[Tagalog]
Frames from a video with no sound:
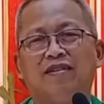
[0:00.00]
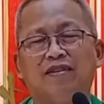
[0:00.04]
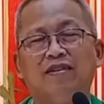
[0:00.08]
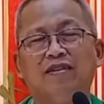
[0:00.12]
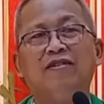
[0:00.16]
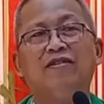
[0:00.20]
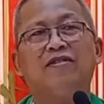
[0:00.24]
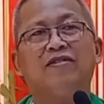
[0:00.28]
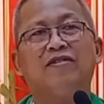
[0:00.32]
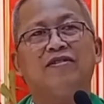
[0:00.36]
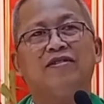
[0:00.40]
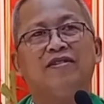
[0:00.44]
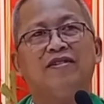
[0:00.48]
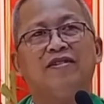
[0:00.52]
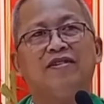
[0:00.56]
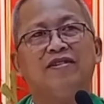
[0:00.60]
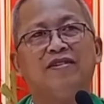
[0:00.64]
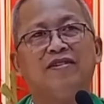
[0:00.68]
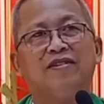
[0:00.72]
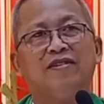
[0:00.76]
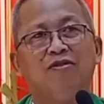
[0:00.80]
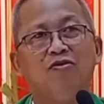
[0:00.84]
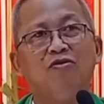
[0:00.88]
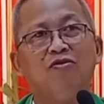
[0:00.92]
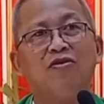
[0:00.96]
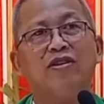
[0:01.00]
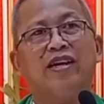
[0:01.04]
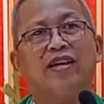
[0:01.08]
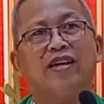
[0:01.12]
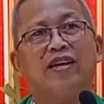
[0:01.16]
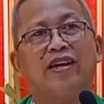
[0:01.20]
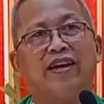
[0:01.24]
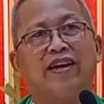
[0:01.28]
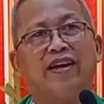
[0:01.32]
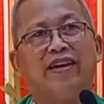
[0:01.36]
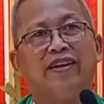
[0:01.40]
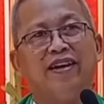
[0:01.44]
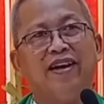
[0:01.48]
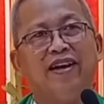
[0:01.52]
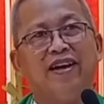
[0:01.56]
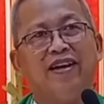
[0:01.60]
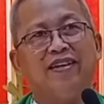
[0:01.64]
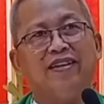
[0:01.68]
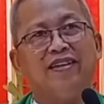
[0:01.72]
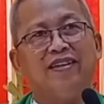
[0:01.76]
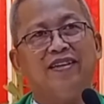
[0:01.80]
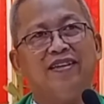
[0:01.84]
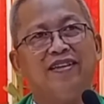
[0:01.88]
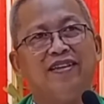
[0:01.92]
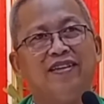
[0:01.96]
oh okay ra gina
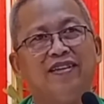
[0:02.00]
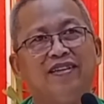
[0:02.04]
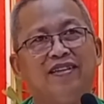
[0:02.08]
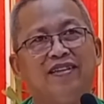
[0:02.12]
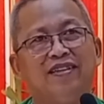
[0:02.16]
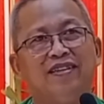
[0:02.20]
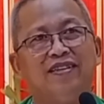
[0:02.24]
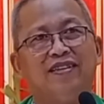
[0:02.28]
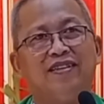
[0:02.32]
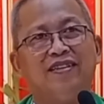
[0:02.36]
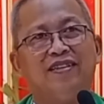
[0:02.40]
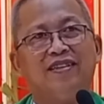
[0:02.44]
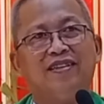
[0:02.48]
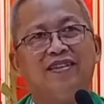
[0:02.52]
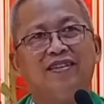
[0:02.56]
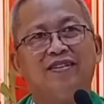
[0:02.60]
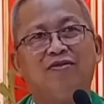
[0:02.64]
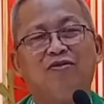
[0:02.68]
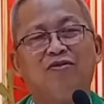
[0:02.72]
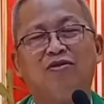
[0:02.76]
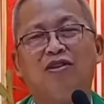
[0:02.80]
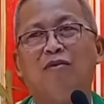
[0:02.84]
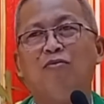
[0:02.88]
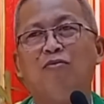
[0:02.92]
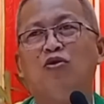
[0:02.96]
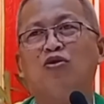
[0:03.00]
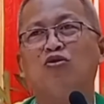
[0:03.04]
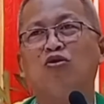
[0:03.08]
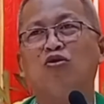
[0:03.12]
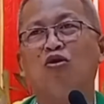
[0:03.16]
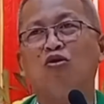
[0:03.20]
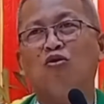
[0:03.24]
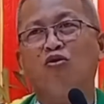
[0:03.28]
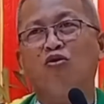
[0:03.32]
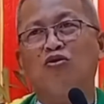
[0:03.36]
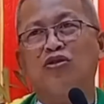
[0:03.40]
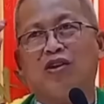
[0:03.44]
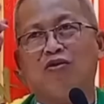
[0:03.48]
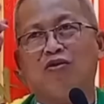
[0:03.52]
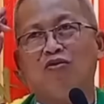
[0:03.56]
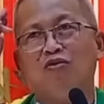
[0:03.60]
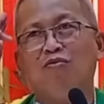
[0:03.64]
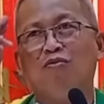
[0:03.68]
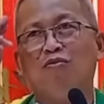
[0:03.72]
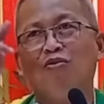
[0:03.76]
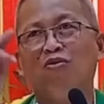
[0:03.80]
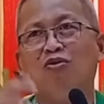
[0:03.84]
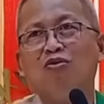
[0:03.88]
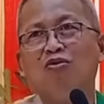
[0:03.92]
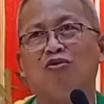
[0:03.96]
kung namutol ko sa
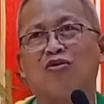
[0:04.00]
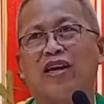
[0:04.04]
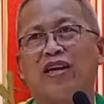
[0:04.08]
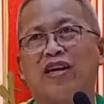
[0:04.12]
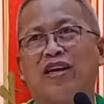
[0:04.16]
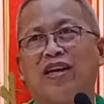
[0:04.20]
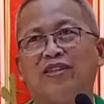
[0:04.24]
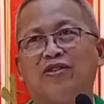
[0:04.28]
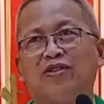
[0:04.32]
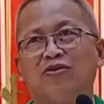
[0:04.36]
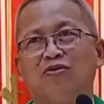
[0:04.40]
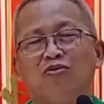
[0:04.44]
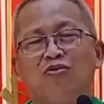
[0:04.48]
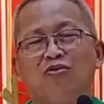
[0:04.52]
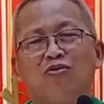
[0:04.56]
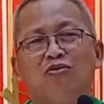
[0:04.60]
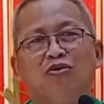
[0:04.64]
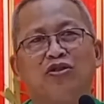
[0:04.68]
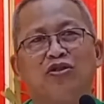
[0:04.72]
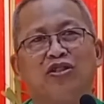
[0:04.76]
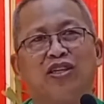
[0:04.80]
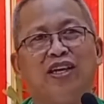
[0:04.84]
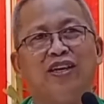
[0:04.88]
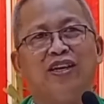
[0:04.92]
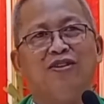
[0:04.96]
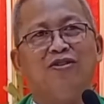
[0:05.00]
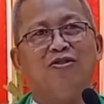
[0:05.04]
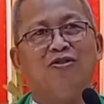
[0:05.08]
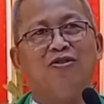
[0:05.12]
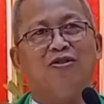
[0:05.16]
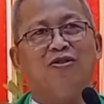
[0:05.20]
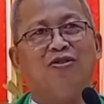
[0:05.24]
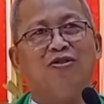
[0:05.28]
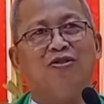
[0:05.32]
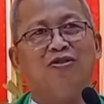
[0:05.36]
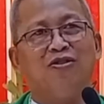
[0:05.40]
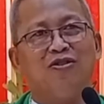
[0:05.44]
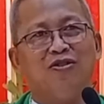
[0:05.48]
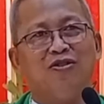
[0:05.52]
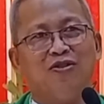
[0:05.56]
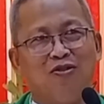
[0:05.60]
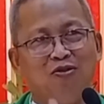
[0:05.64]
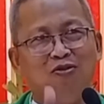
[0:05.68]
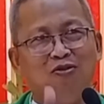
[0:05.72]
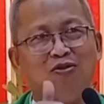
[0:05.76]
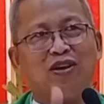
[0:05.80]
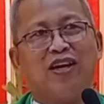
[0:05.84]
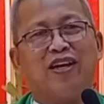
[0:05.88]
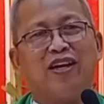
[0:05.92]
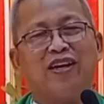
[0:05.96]
kong buhok kay gisugos Ginoo,
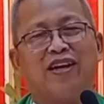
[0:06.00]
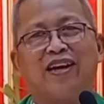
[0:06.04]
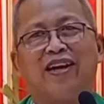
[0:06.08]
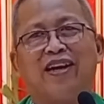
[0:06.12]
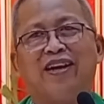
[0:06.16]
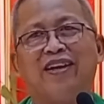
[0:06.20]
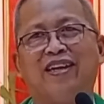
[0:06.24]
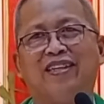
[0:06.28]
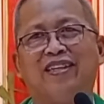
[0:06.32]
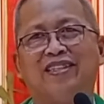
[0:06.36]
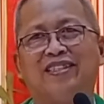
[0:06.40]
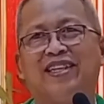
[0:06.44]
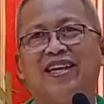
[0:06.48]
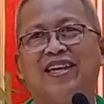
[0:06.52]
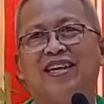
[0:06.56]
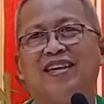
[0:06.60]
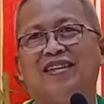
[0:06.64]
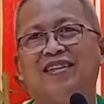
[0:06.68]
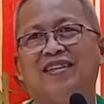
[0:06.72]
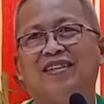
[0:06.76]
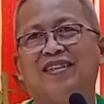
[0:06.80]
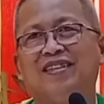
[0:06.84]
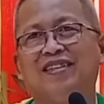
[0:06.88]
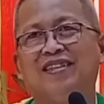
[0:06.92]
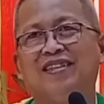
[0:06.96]
okay ra gid na siya.